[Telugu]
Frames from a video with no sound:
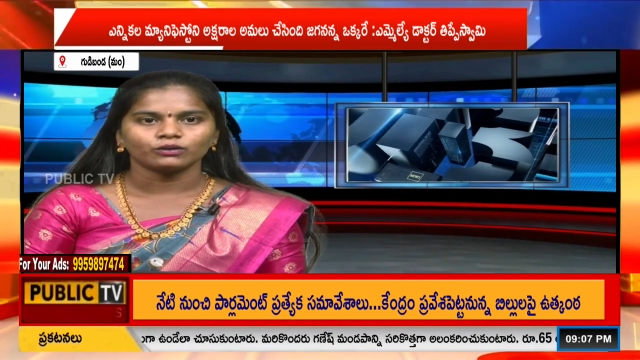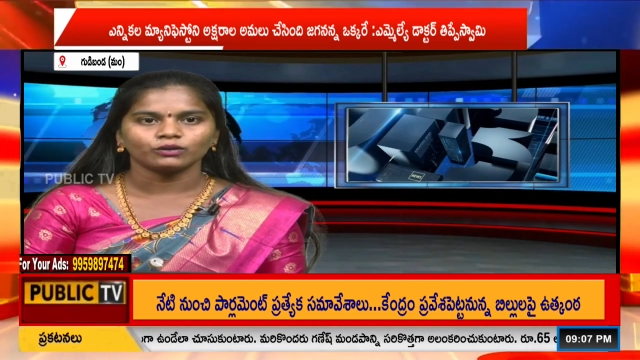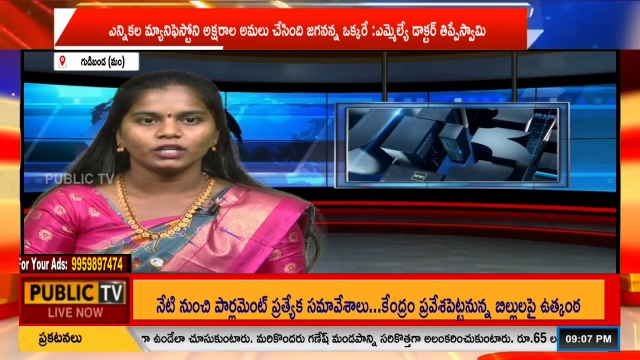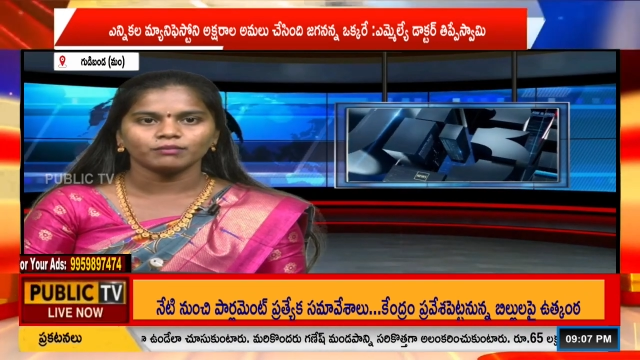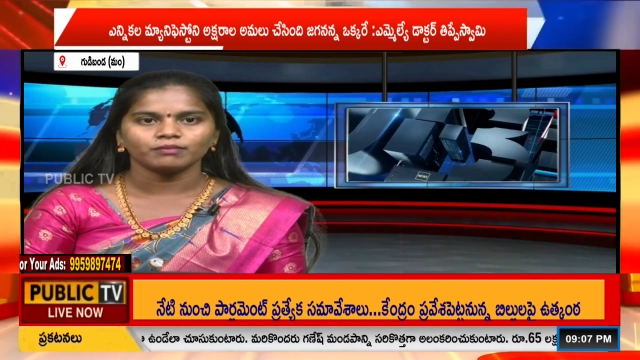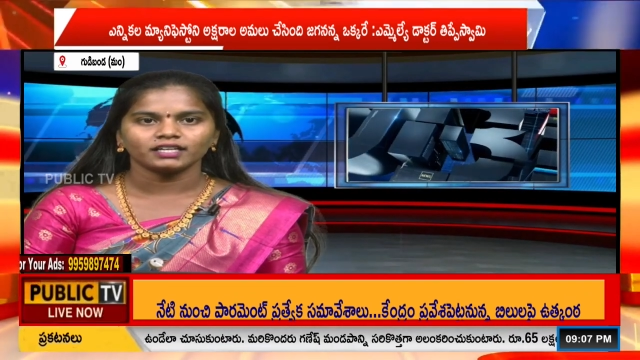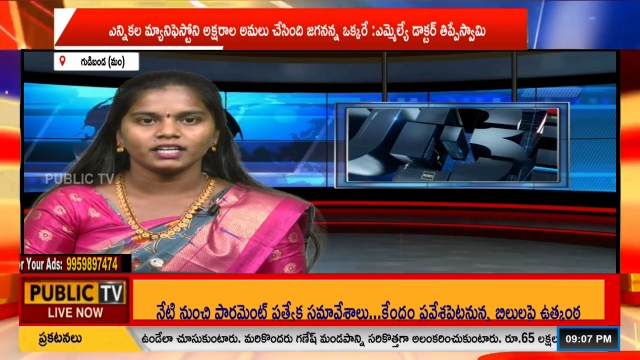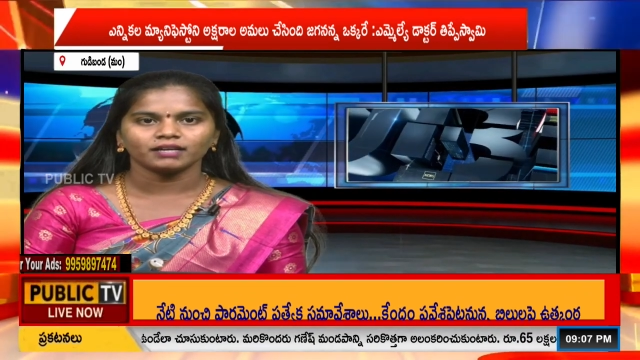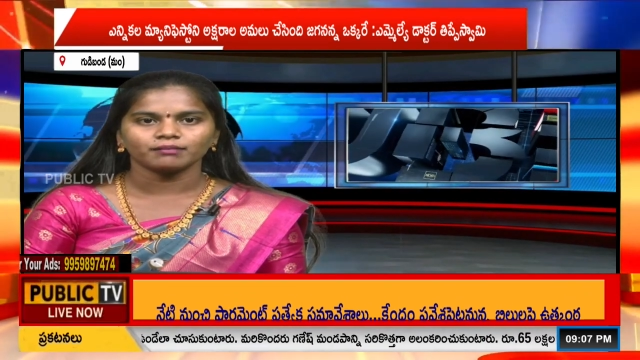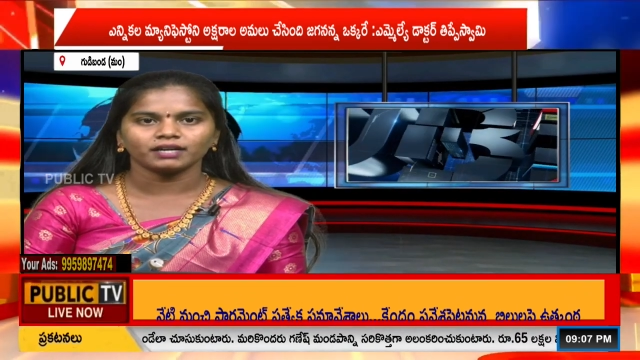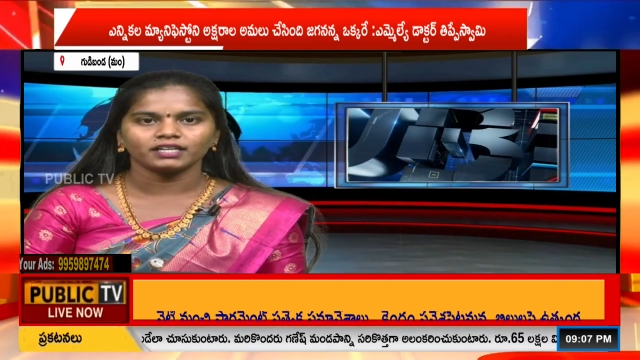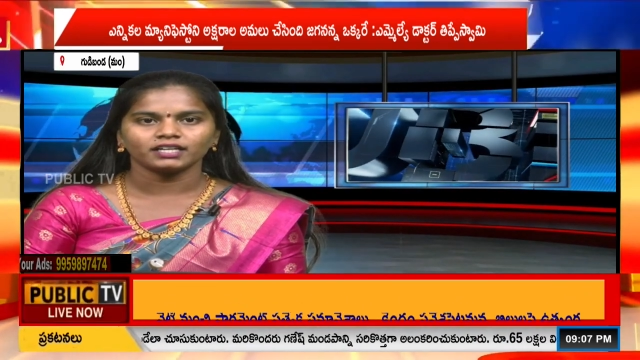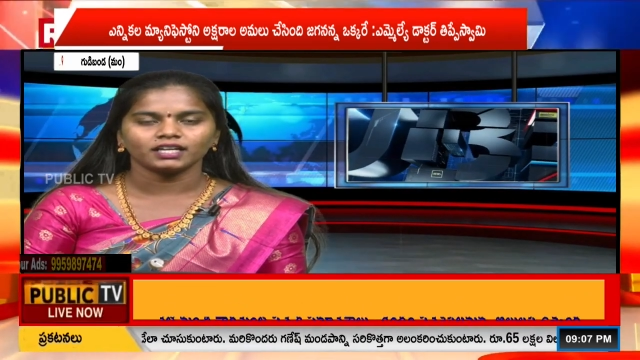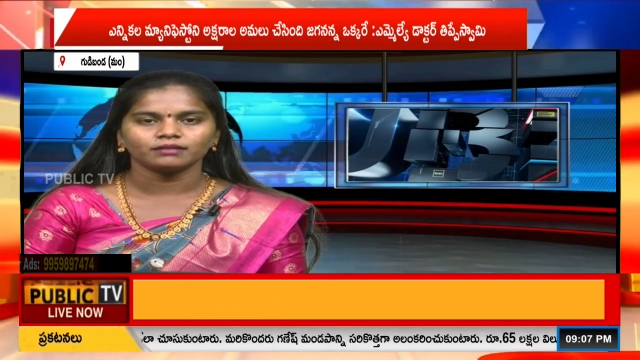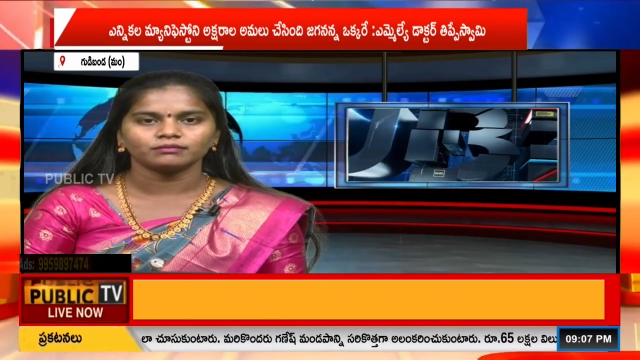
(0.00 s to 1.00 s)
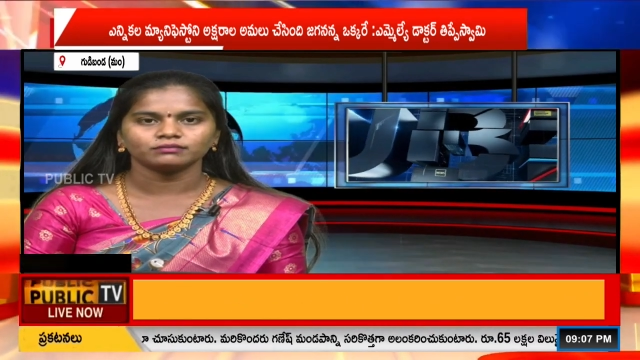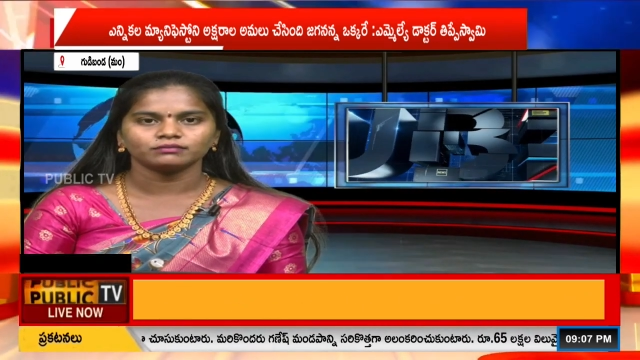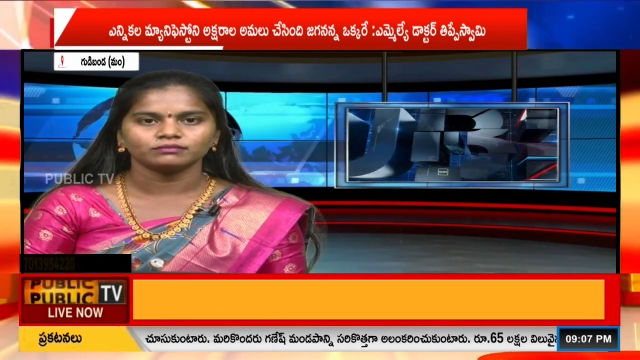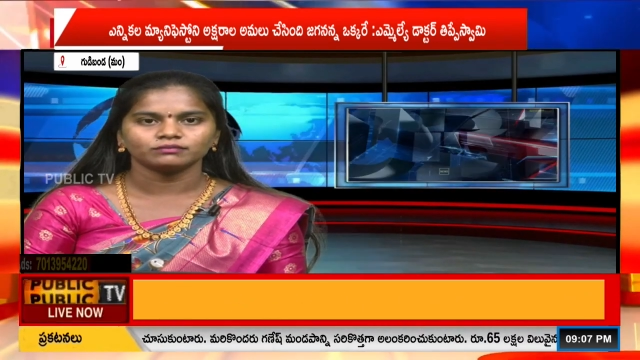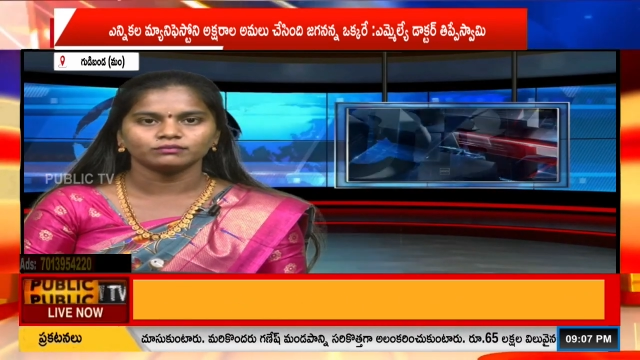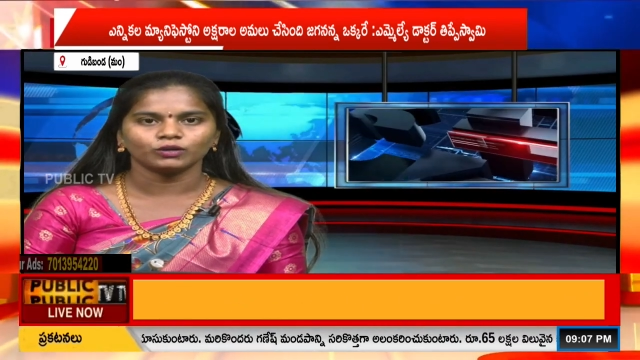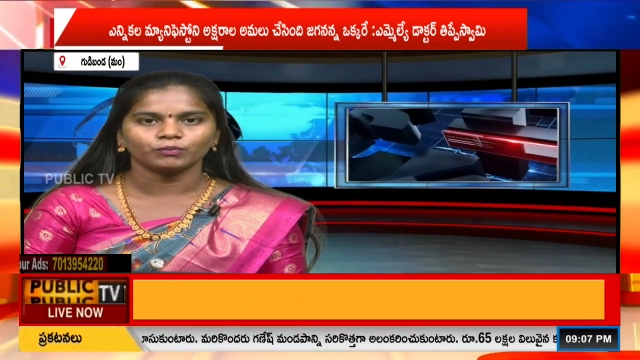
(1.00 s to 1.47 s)
గుడిబండ మండలం
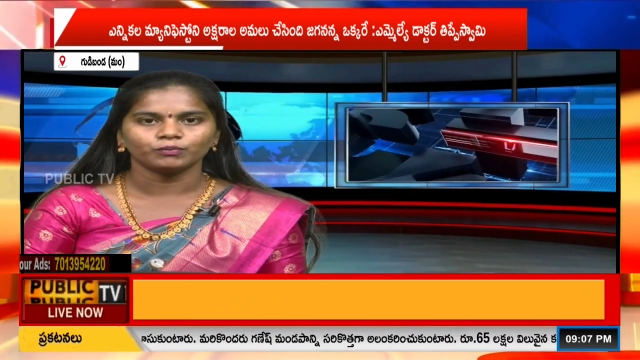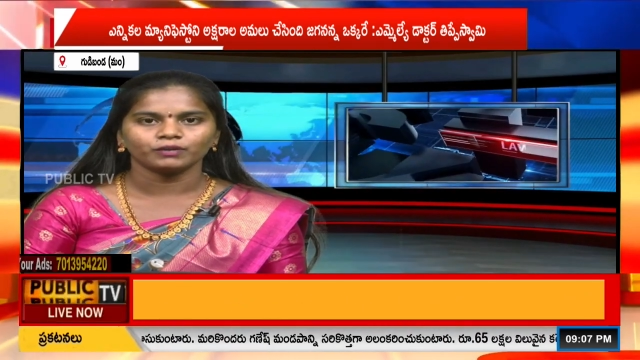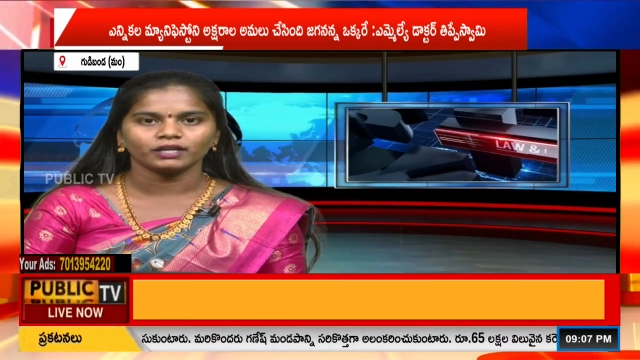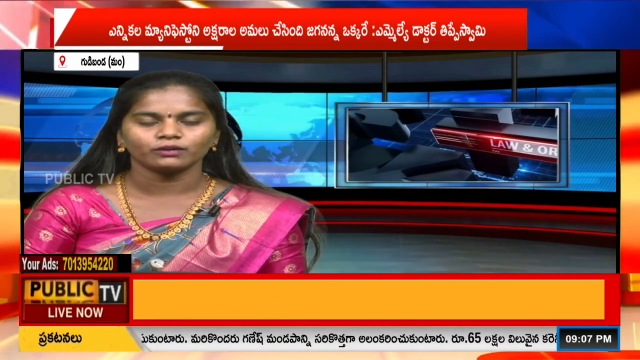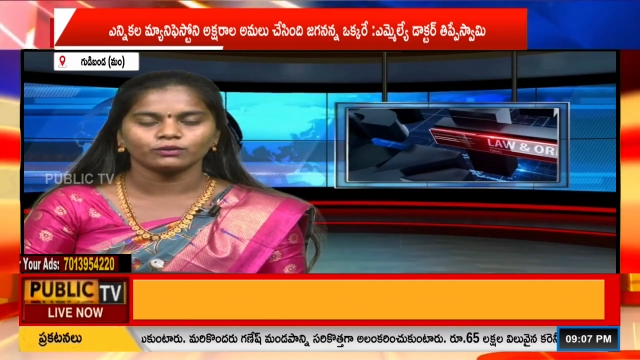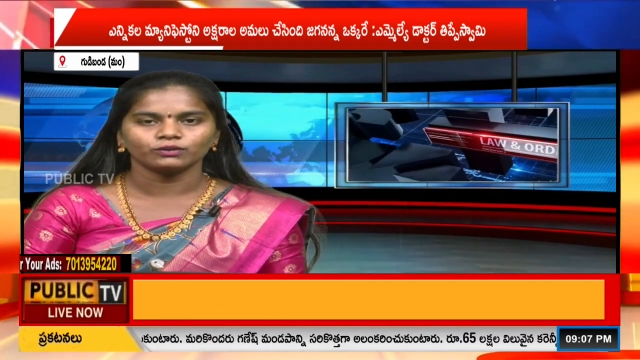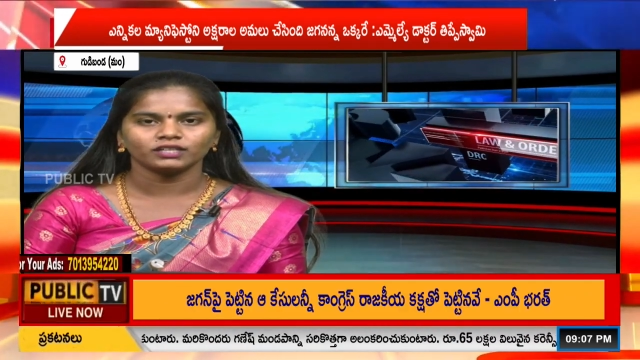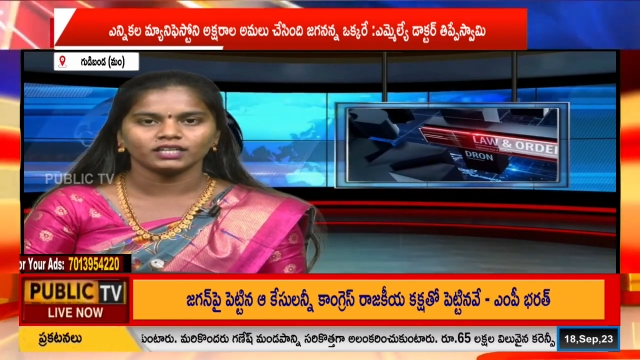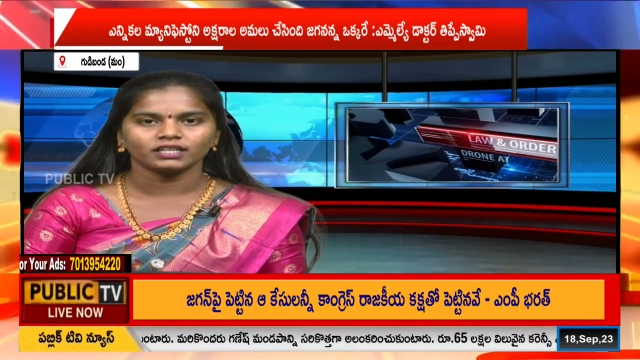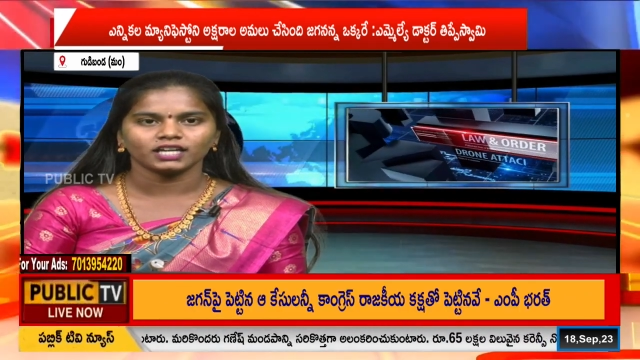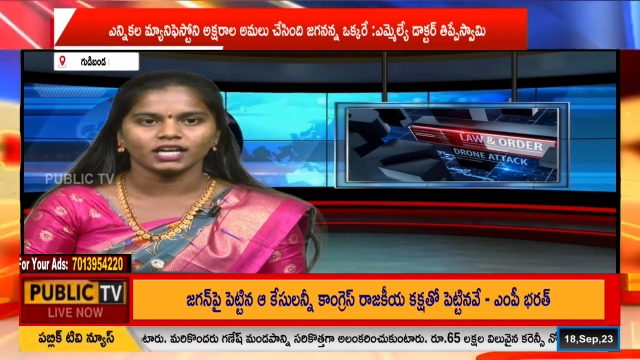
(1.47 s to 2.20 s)
మోపురగుంట